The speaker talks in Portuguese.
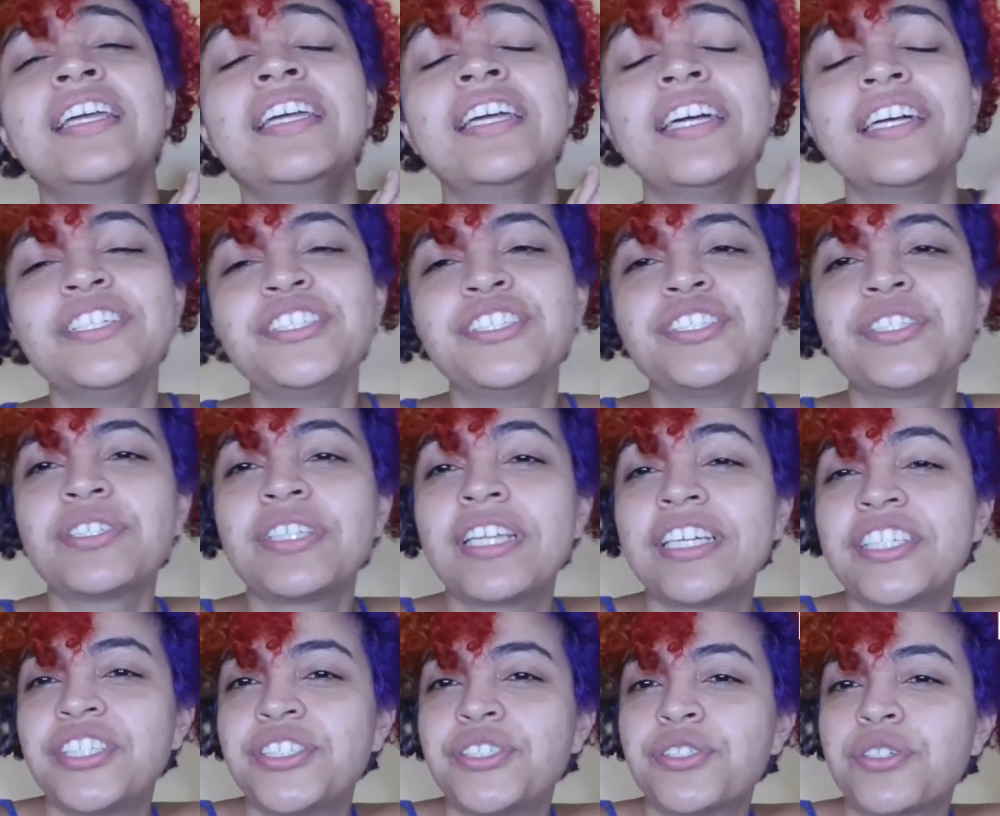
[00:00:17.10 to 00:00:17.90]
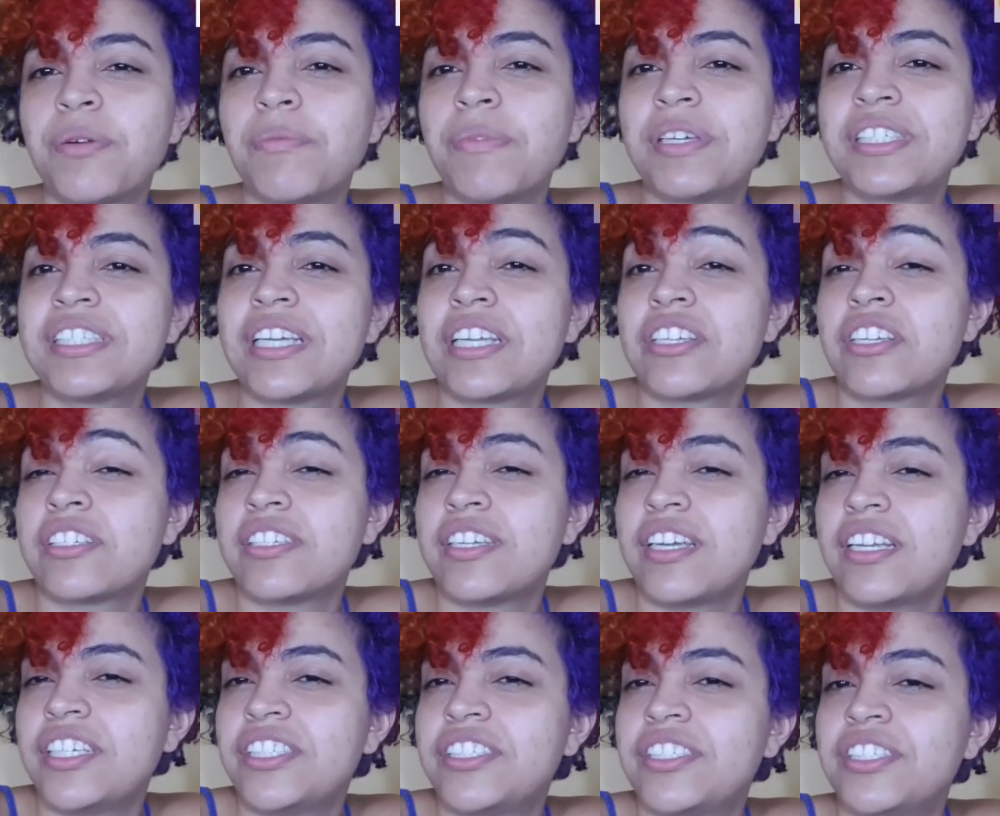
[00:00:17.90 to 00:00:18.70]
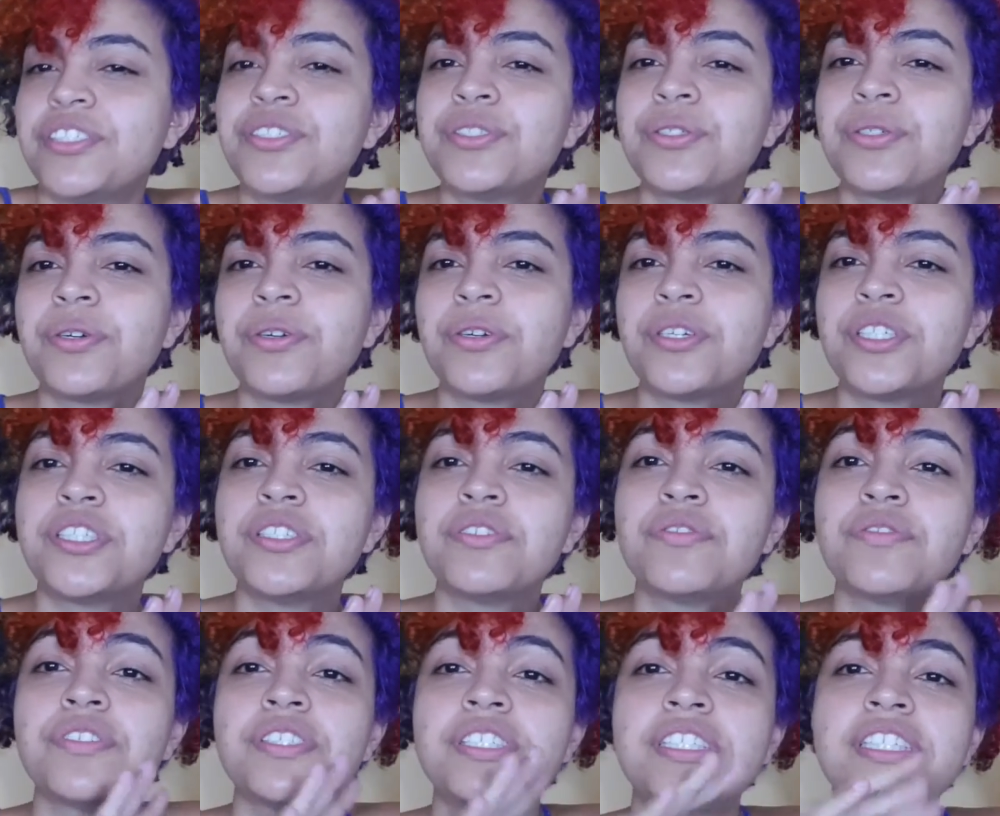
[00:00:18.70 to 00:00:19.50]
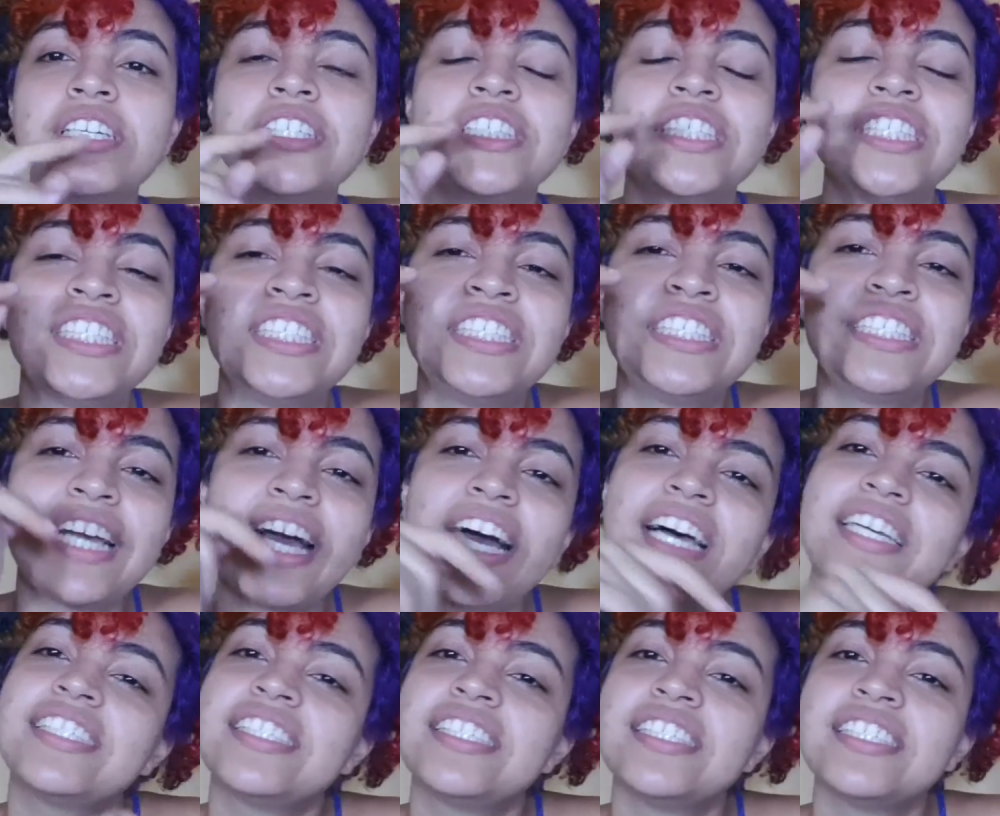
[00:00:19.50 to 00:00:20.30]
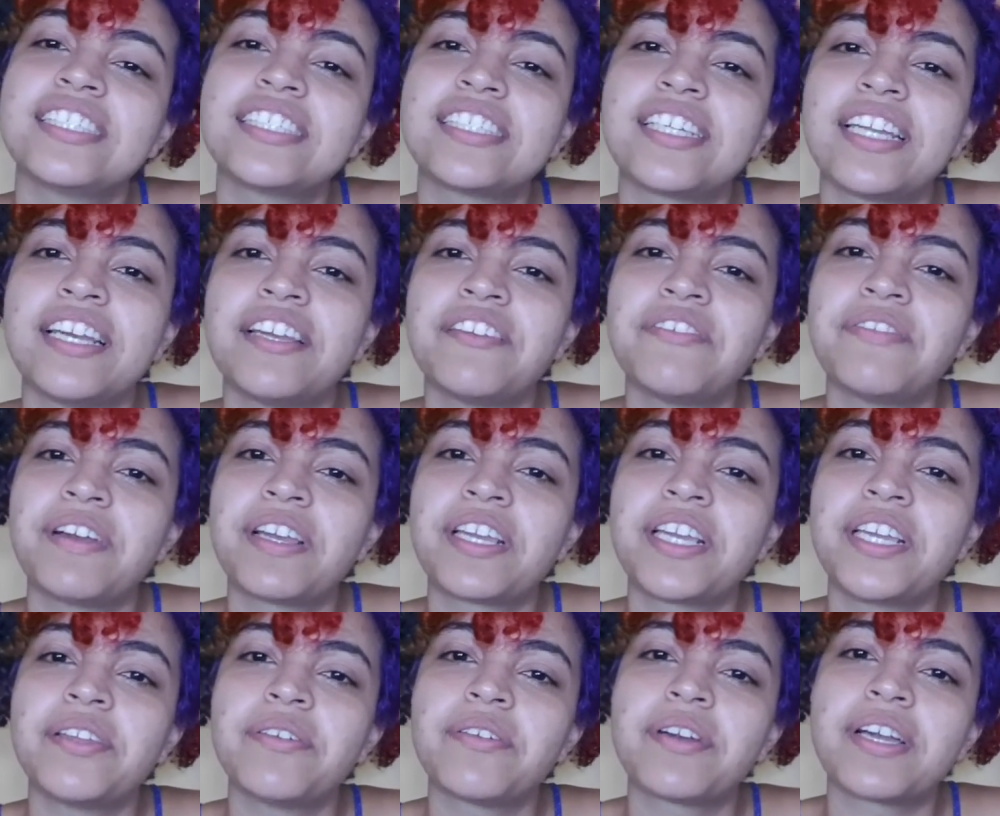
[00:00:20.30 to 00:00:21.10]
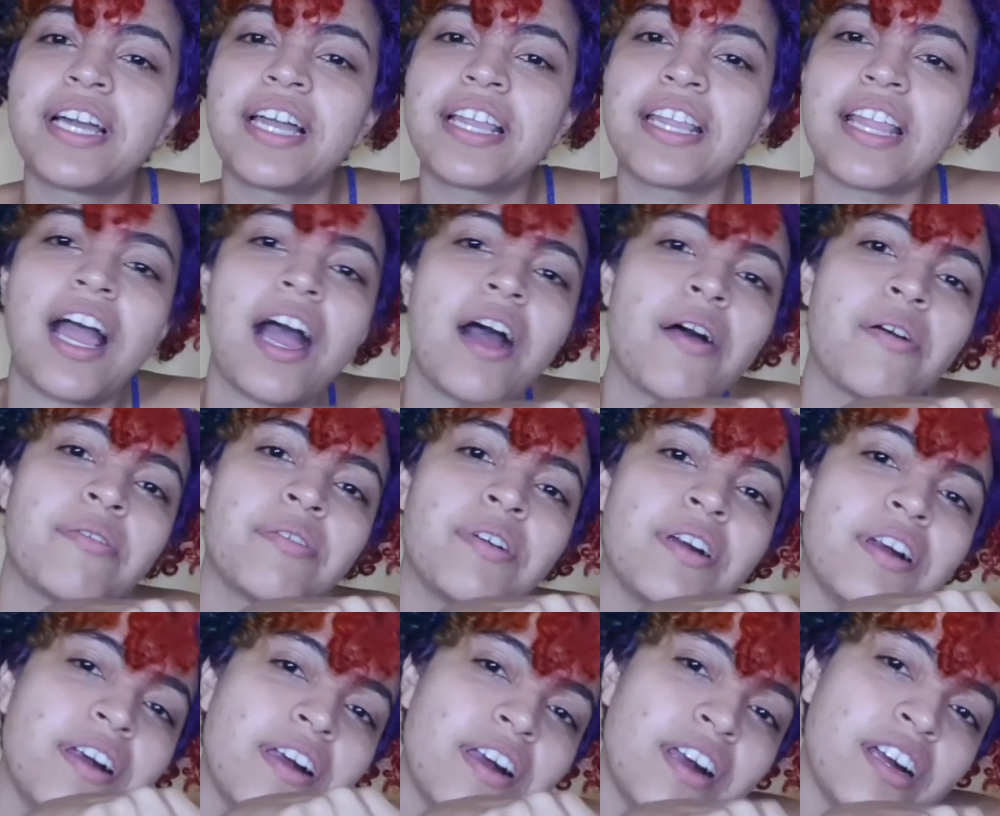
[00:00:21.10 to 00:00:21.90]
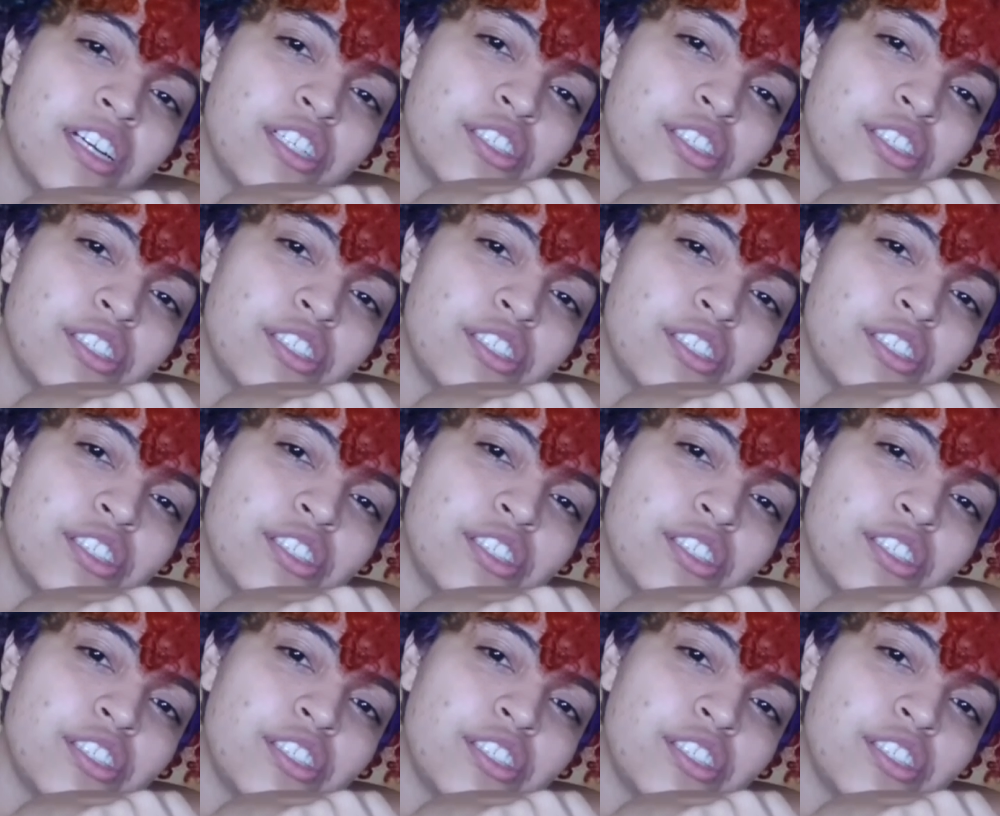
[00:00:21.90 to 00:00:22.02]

E antes da gente começar a nossa lista de hoje, você já se inscreva aqui no canal.